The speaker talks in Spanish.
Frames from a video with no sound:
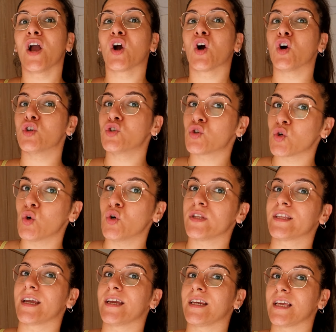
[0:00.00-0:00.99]

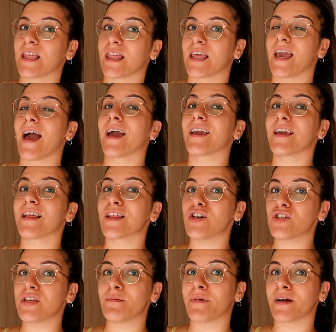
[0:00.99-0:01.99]
Consulta inicia y
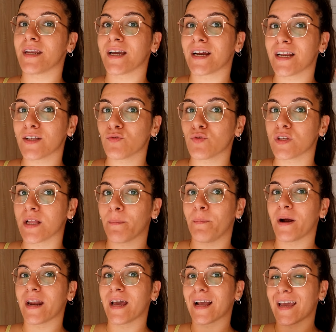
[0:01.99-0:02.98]
dos semanas gratuitas
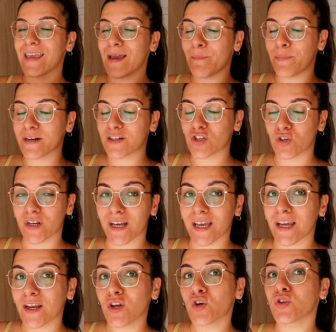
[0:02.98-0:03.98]
para aquellas personas
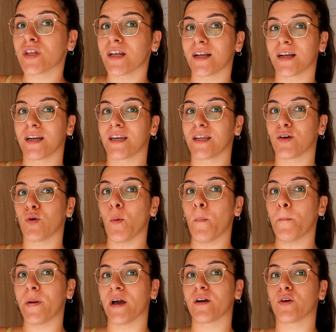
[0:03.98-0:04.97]
que no tengan
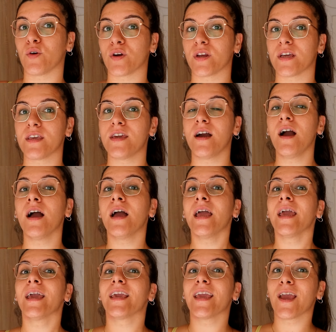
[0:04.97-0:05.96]
ningún plan con ella
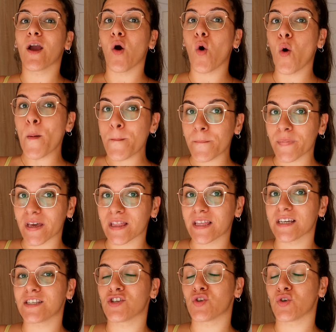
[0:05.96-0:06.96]
y un mes
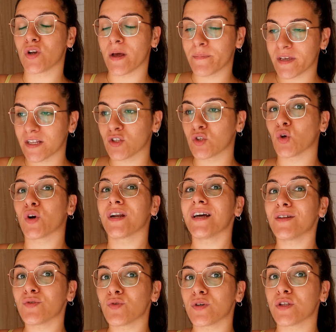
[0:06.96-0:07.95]
de asesoramiento
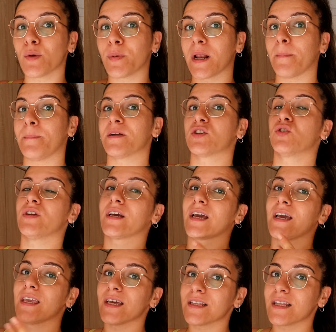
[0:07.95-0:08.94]
gratuito para las personas
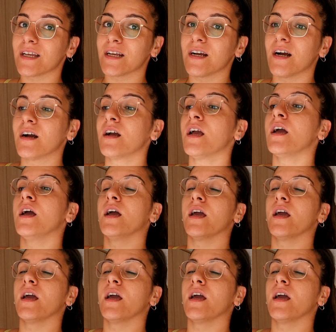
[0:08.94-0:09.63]
que ya tengan